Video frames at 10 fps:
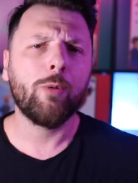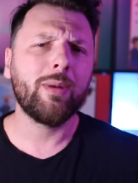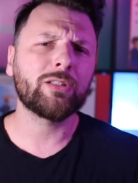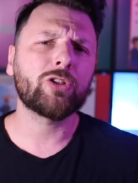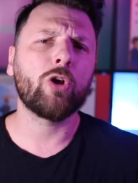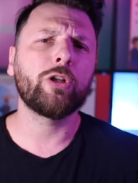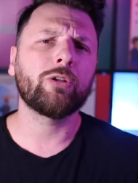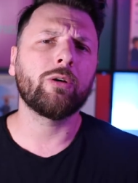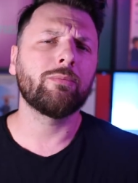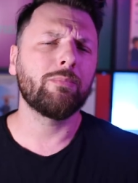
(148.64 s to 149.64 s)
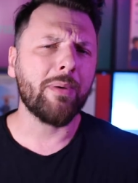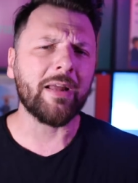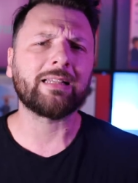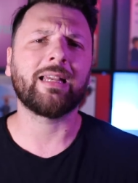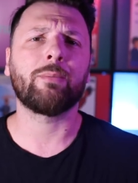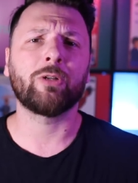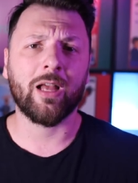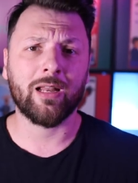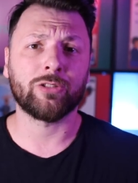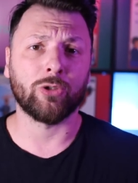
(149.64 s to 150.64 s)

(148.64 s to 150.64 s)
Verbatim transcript: Come al solito, partiamo dalla